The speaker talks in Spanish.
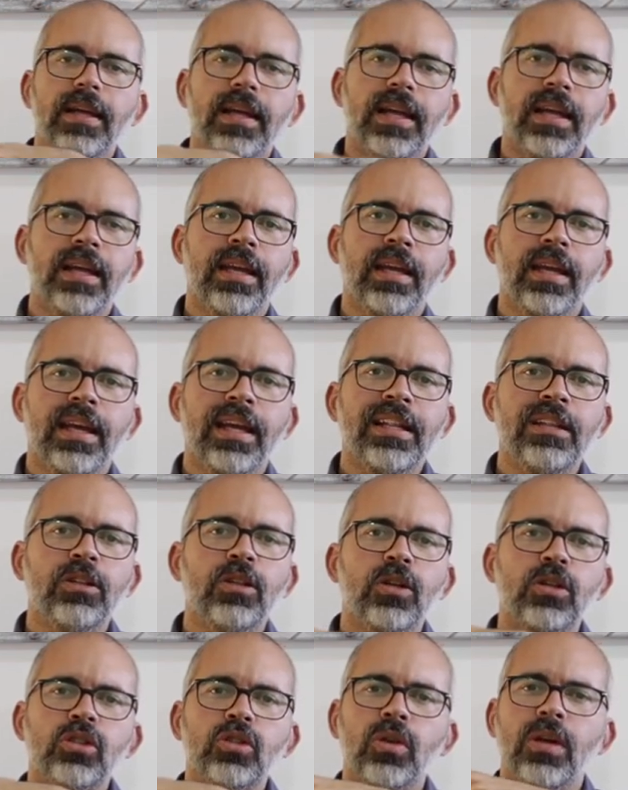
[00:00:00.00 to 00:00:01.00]
eh, el
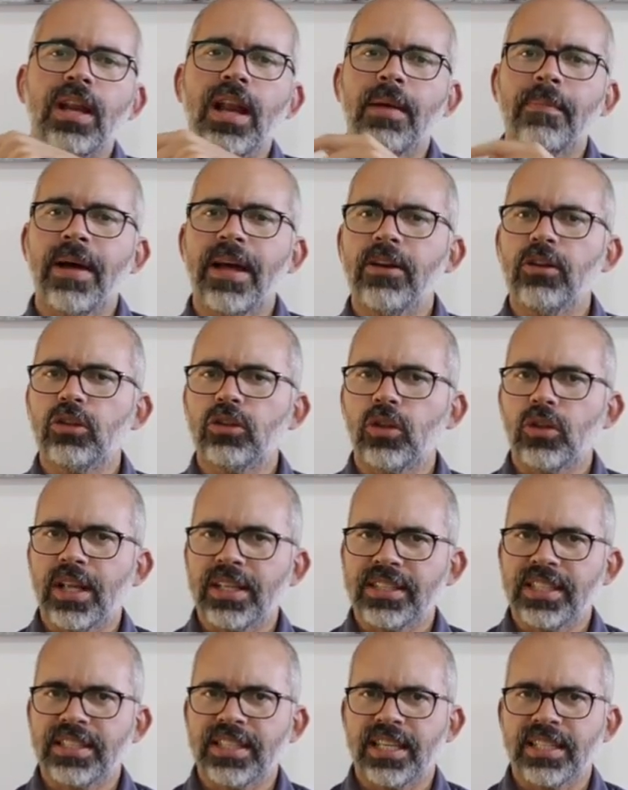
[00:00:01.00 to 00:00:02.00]
dorso de la mano,
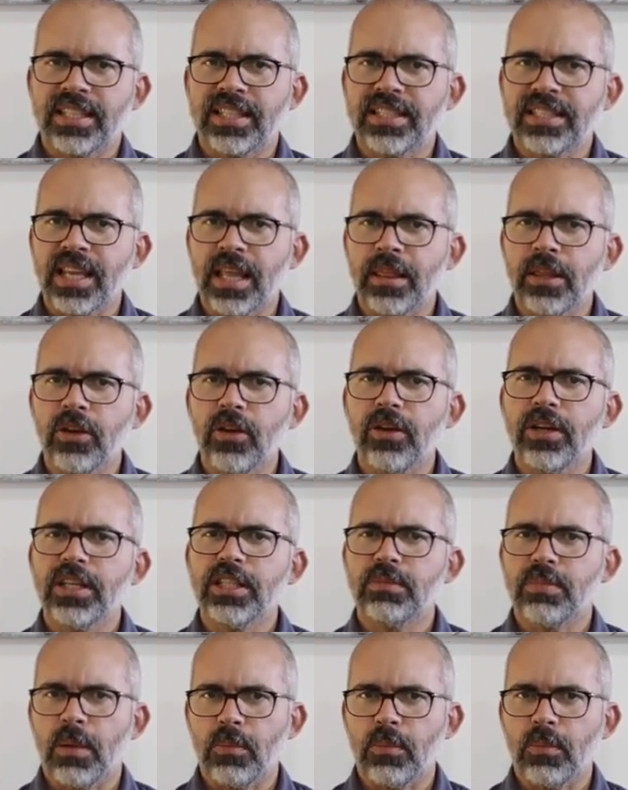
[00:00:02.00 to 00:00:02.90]
todas esas sensaciones.